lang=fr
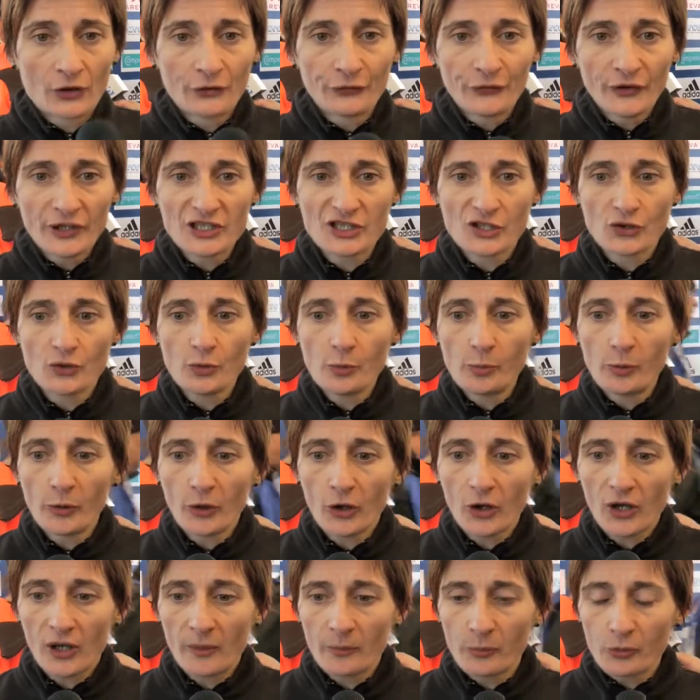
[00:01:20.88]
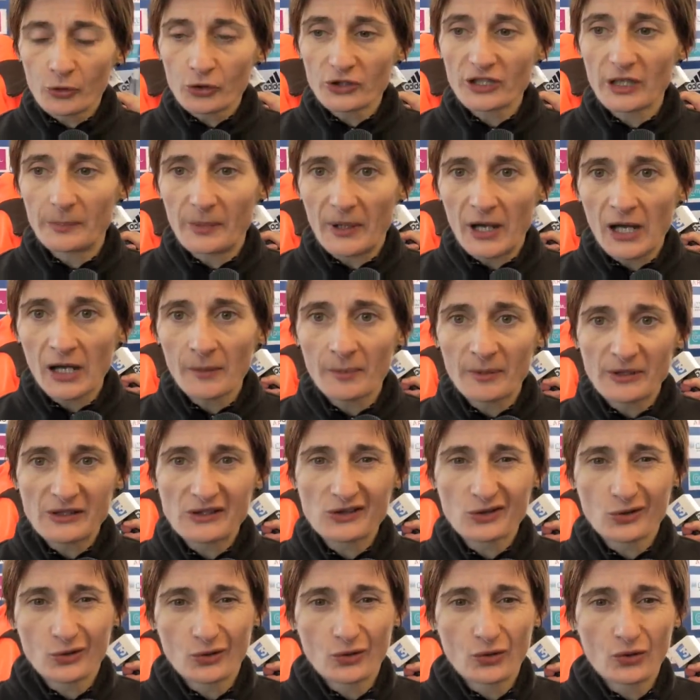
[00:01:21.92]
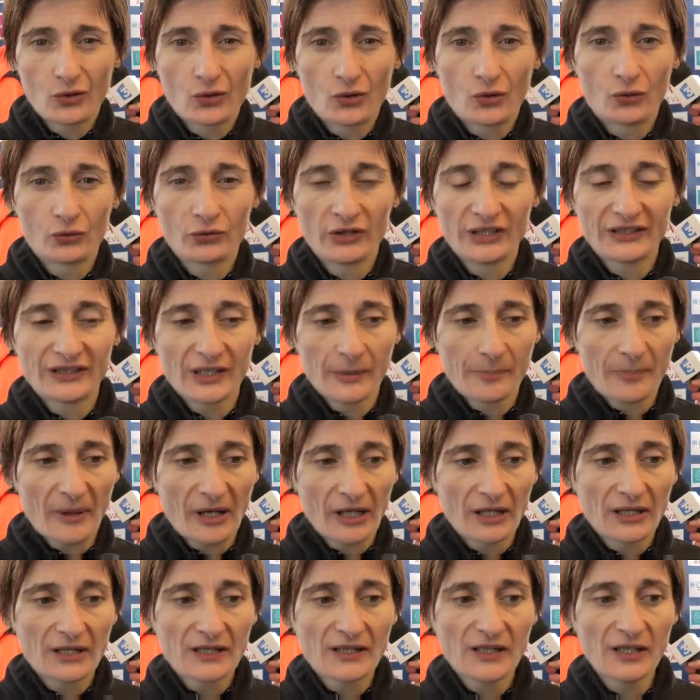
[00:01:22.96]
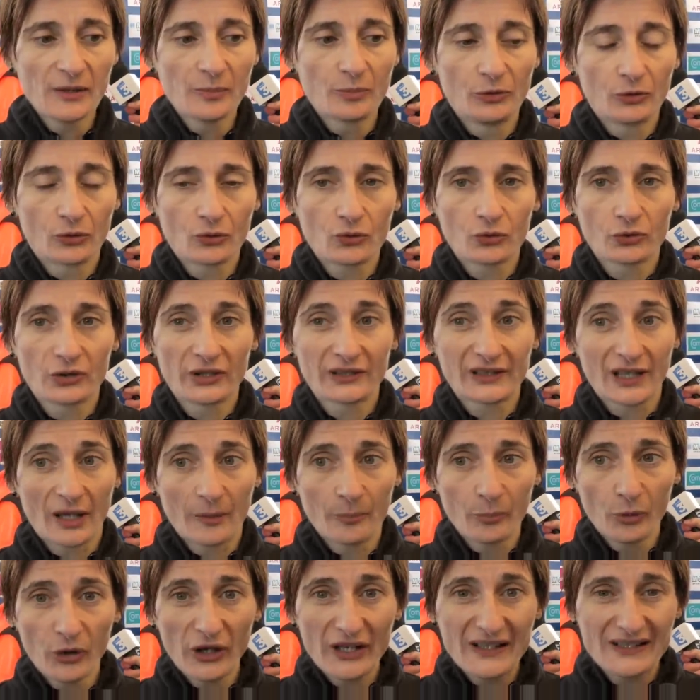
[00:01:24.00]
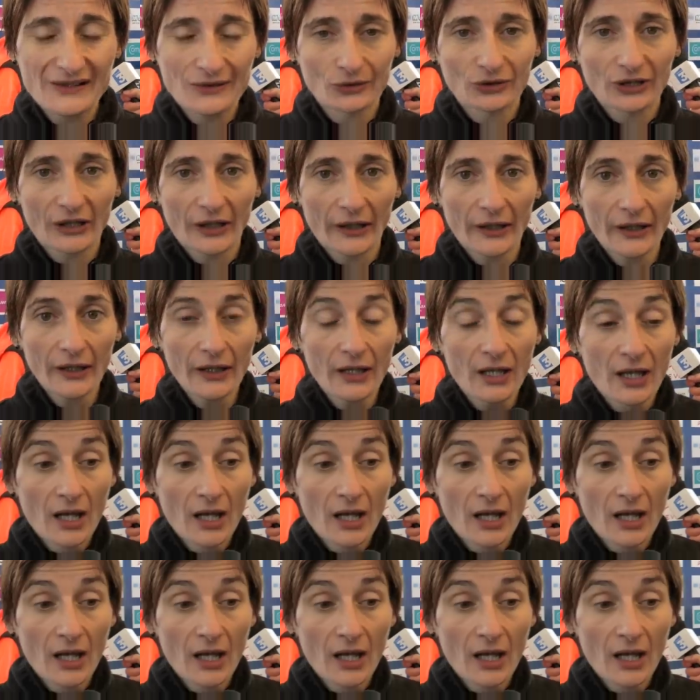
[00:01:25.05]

En fait, j'ai eu peur un peu au départ parce qu'on était par équipe, donc on était un peu excentré.